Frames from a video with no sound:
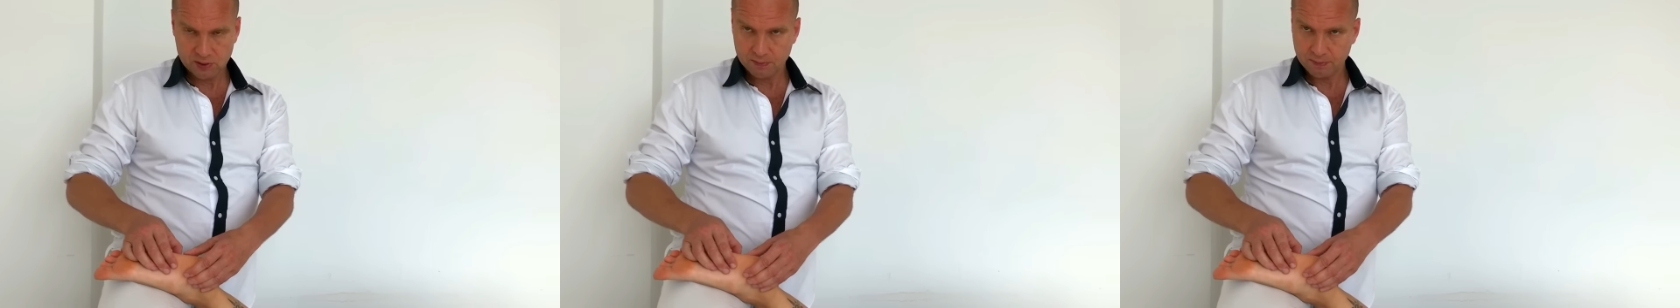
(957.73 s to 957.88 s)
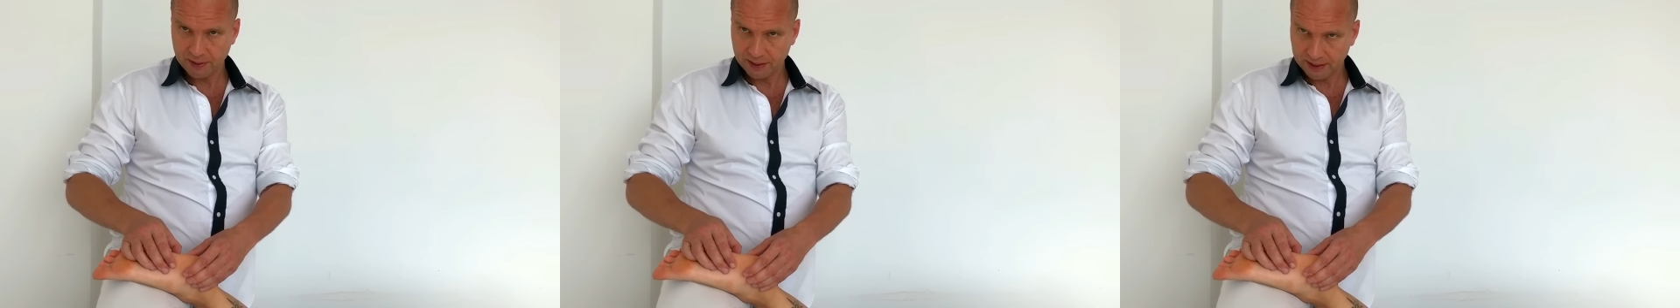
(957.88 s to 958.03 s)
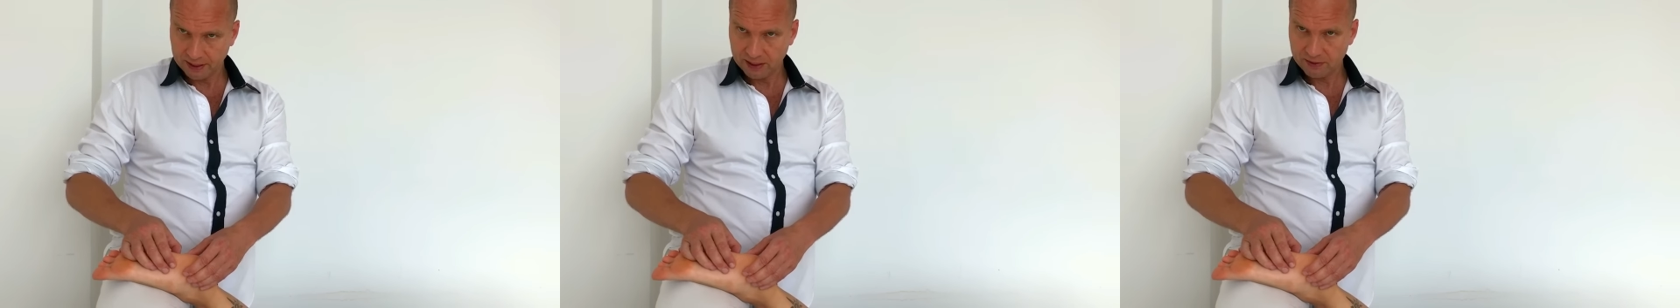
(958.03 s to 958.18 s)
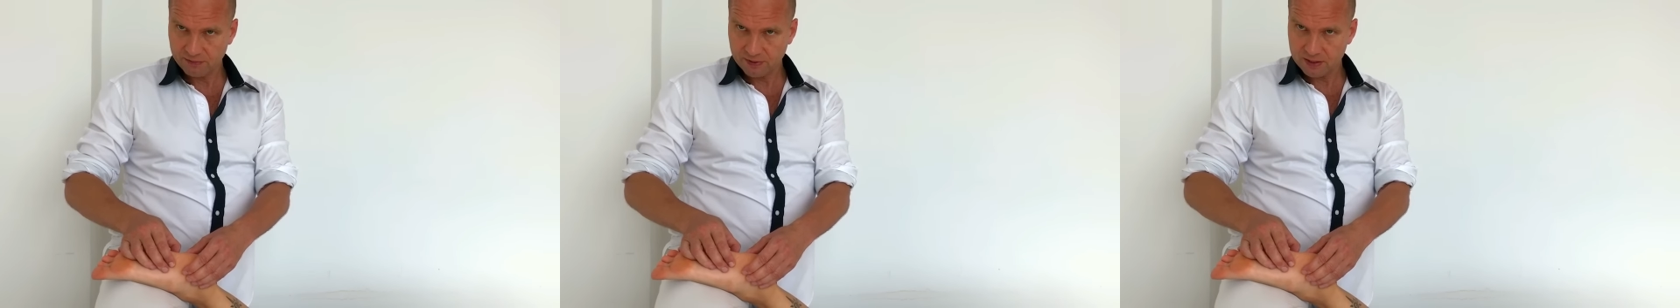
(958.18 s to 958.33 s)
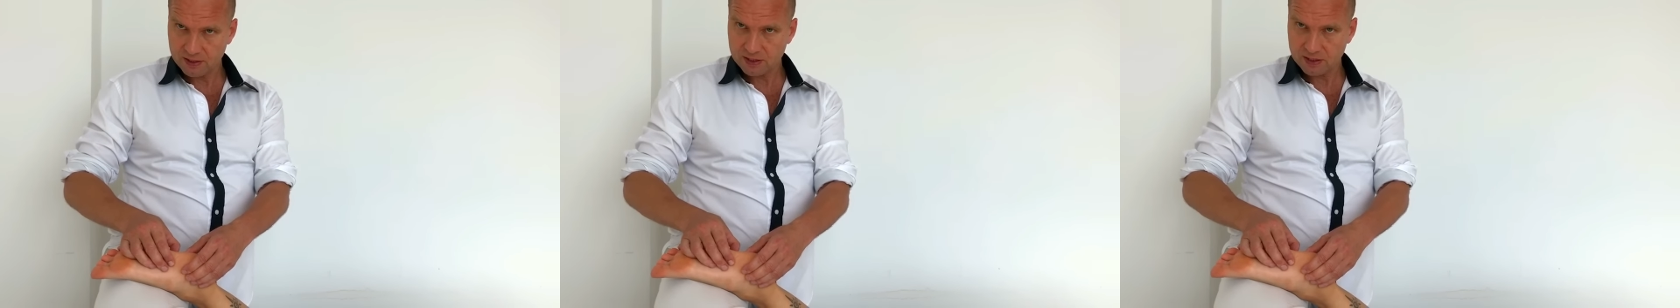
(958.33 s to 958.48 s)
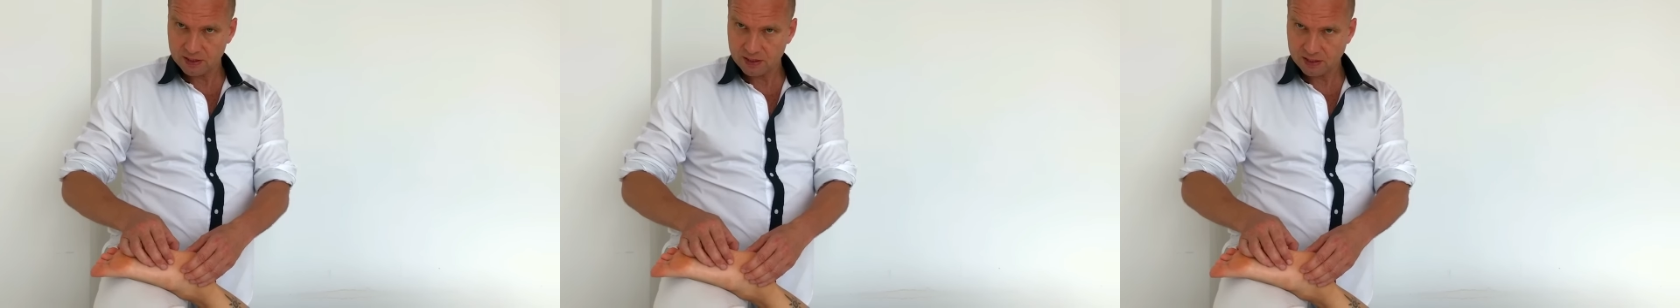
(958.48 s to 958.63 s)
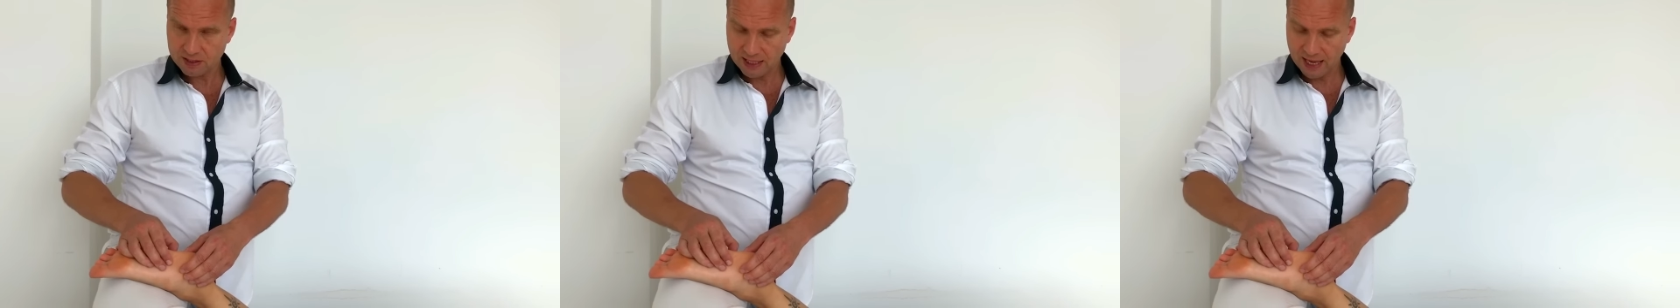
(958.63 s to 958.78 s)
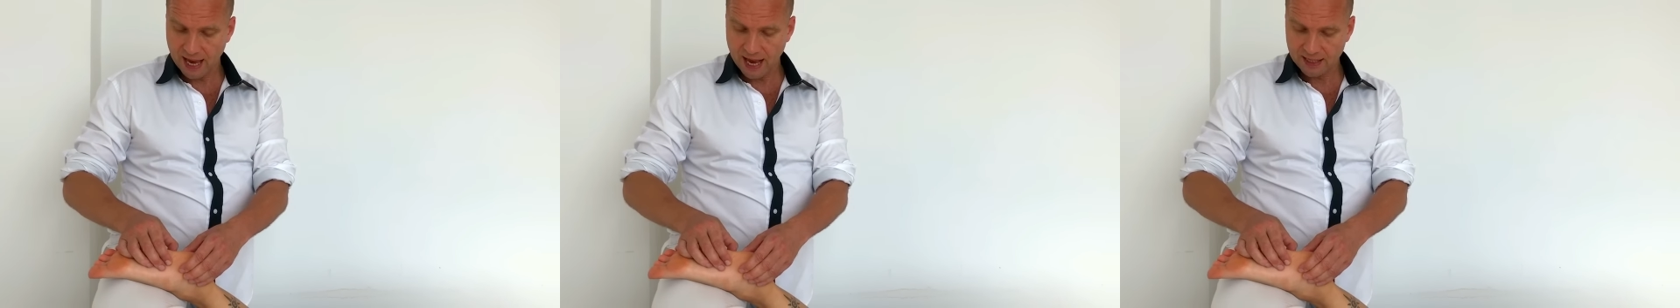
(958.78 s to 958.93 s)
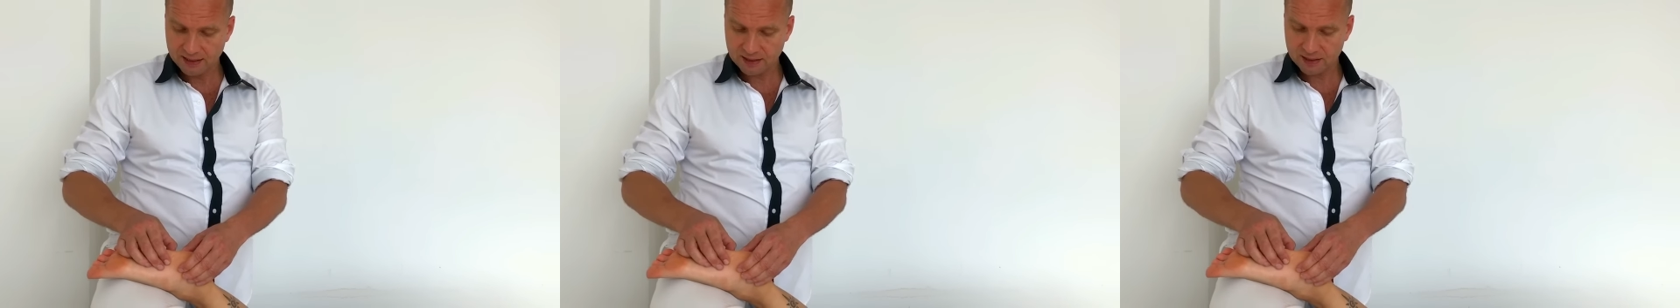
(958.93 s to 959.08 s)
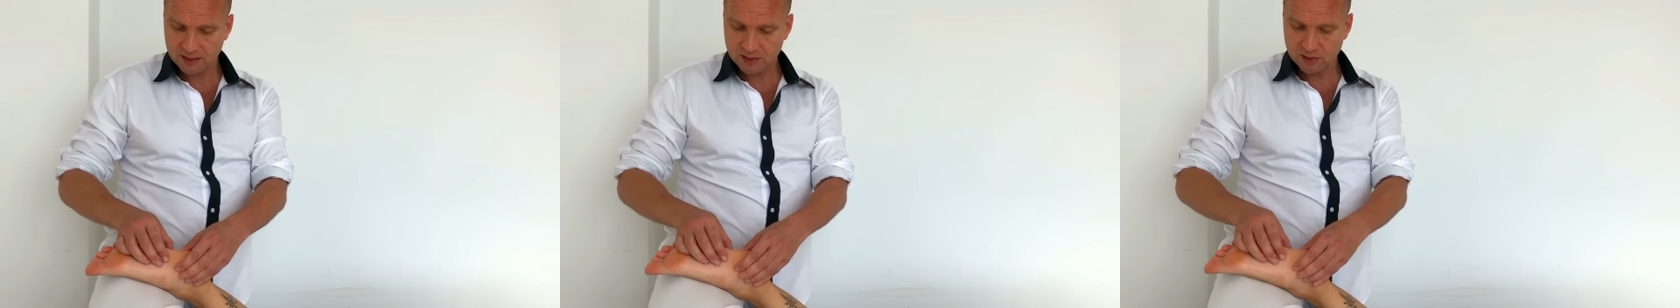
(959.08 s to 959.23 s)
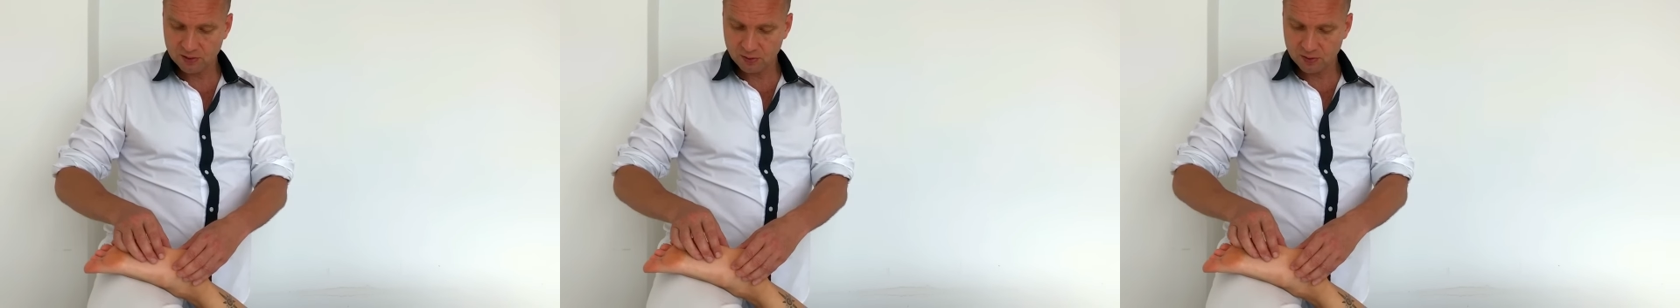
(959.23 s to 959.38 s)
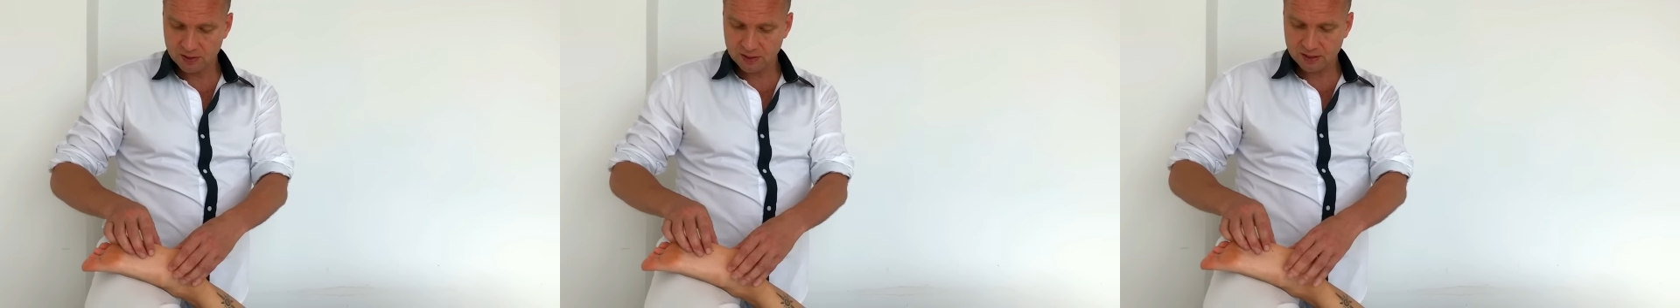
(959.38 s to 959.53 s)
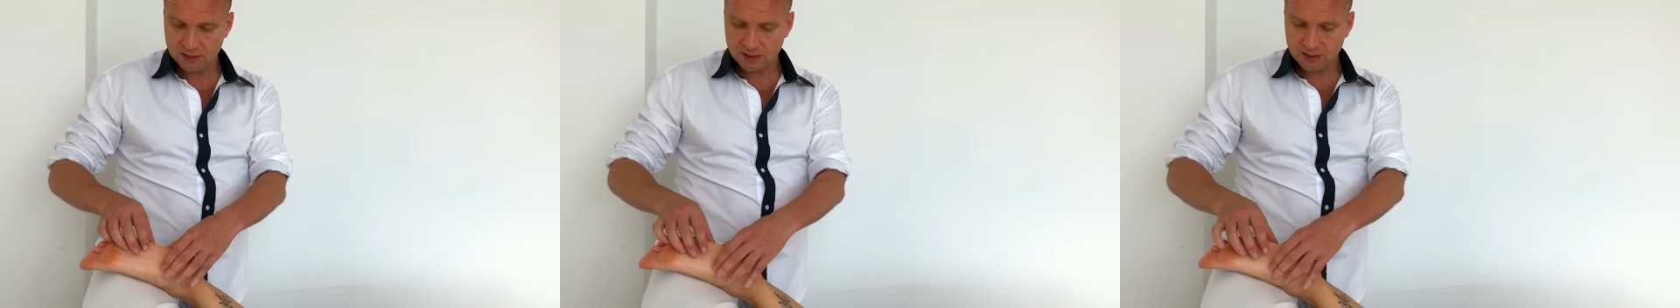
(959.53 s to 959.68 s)
einschmelzen. Ihr seht
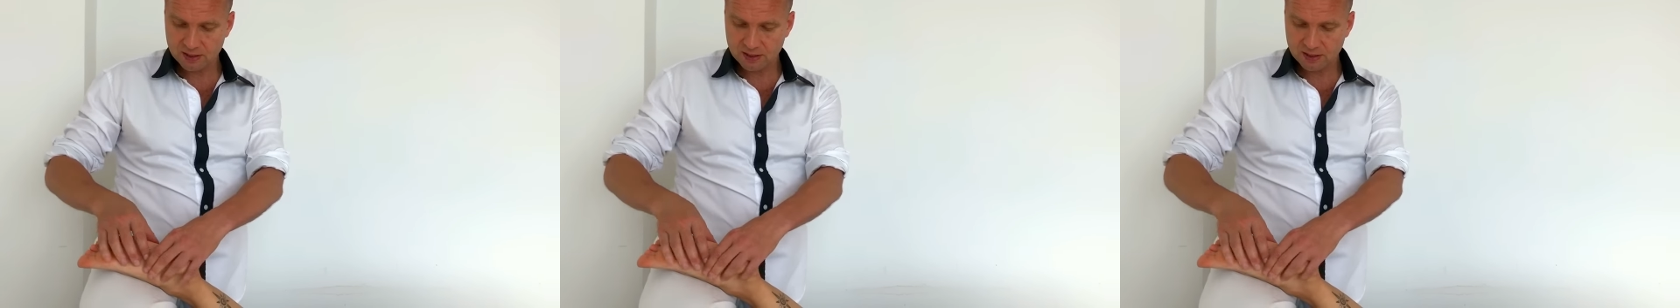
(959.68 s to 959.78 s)
das